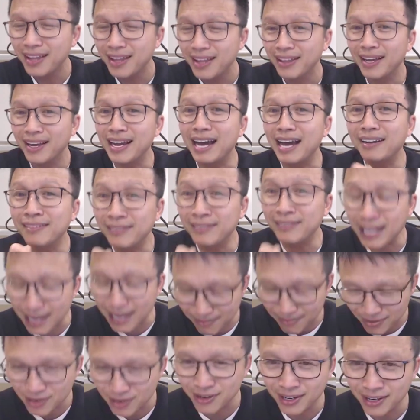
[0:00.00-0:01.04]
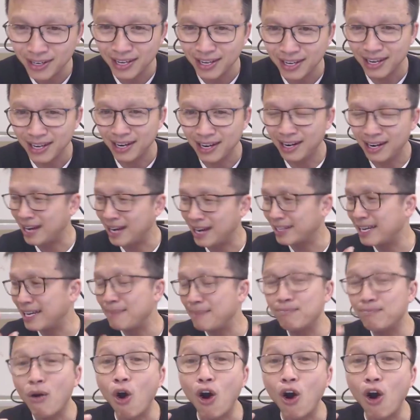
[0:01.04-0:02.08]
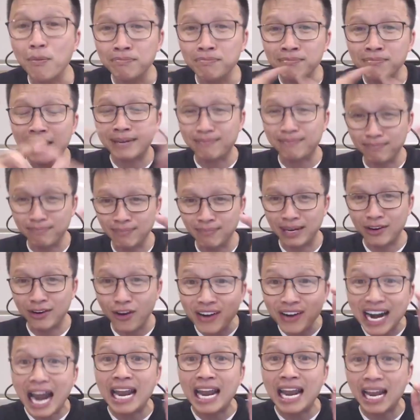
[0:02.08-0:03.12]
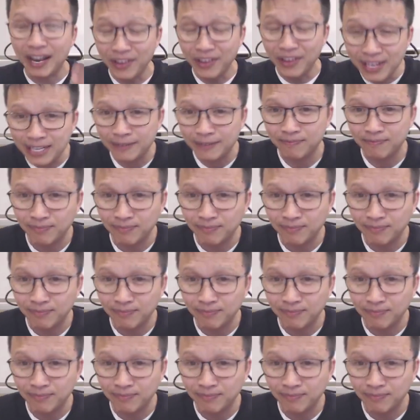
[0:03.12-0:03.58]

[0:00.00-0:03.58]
Thì anh tìm được là cái bo mạch mà nó ra lệnh đó.